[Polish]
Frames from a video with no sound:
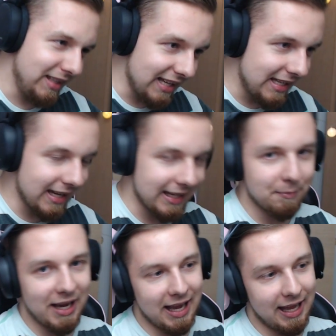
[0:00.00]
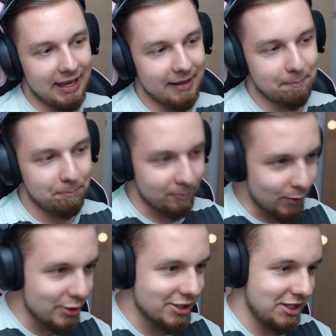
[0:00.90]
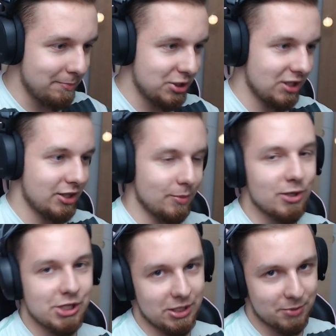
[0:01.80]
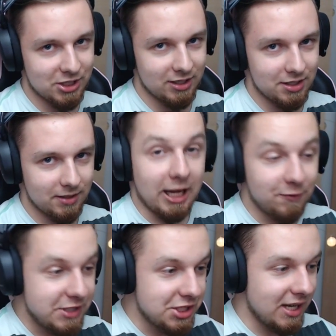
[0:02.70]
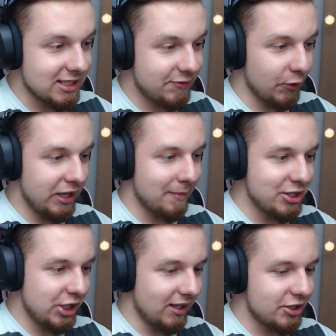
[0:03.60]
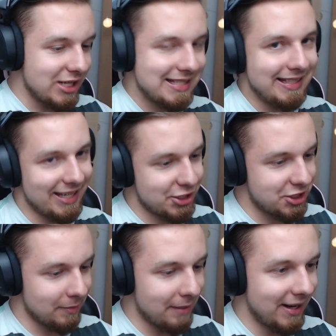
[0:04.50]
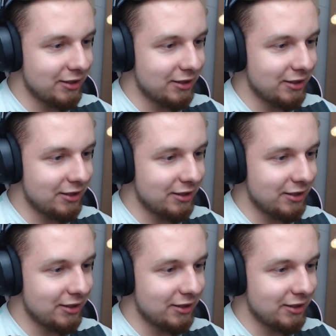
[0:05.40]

ja nie gram, ale może się przydać, może się przydać. Jak widzicie, ja swoje Magical Chesty jeszcze mam,